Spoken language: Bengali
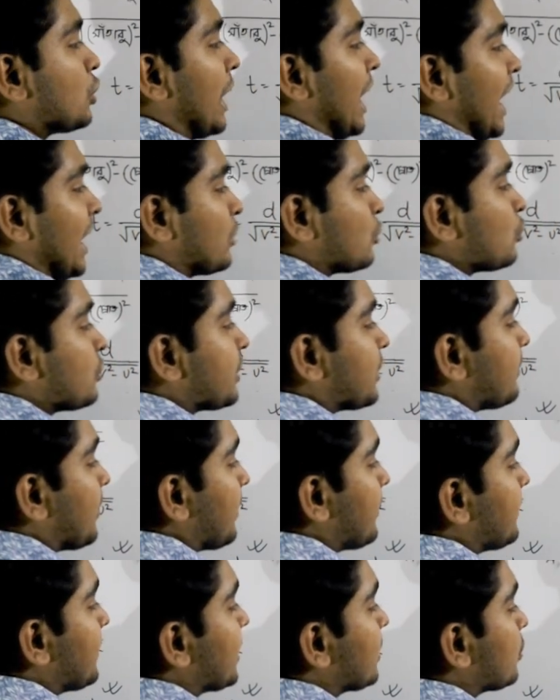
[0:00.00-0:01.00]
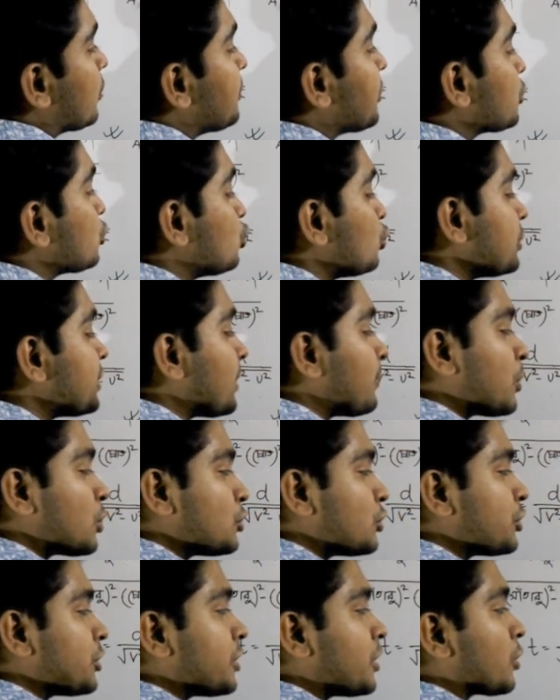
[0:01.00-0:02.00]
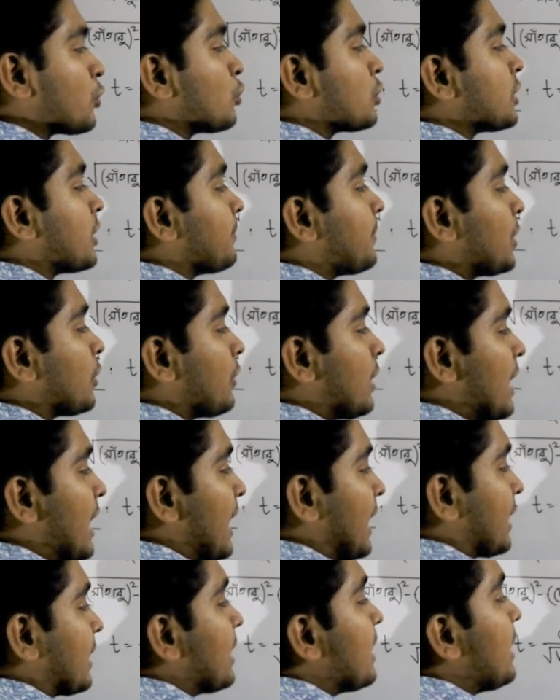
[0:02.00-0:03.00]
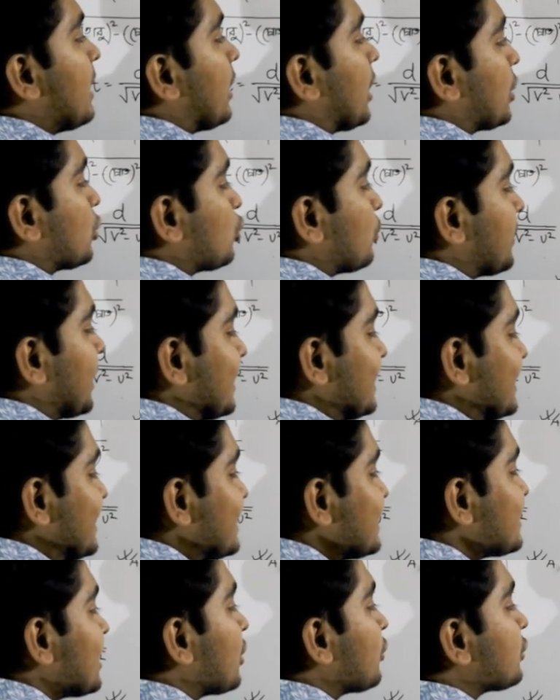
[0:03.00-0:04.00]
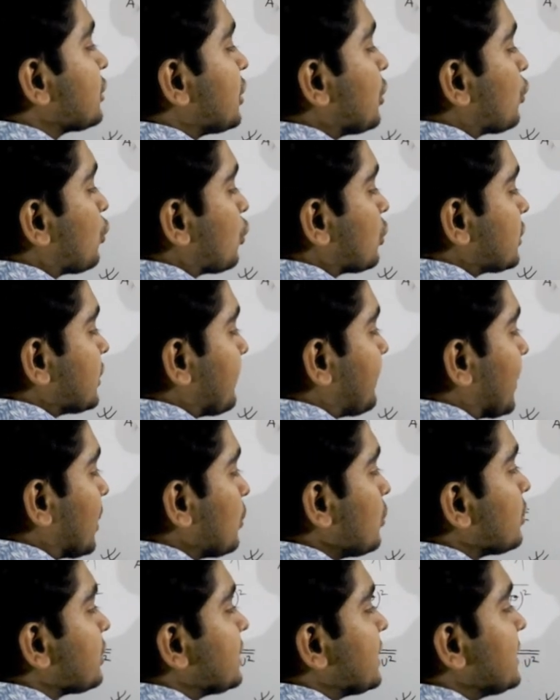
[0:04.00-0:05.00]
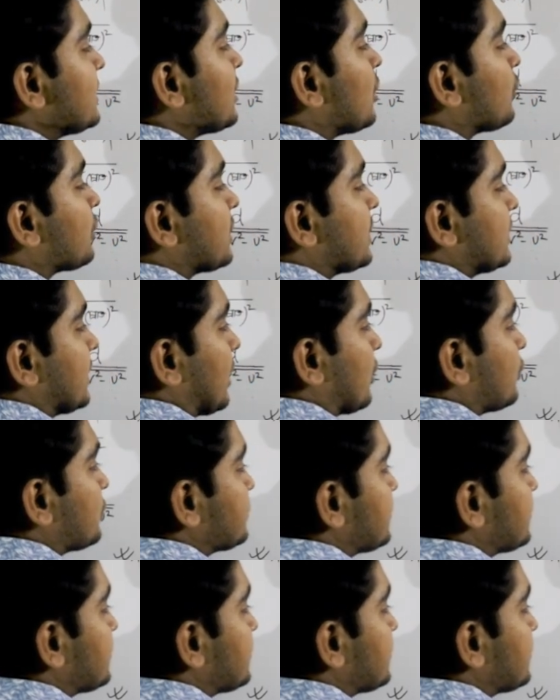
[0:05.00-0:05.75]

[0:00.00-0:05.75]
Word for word: তো আয়তন কিভাবে বের করবো দুইটা পদ্ধতিতে করতে পারো এক তোমরা নির্ণায়ক দিয়েও করতে পারো নির্ণায়ক কি দেখো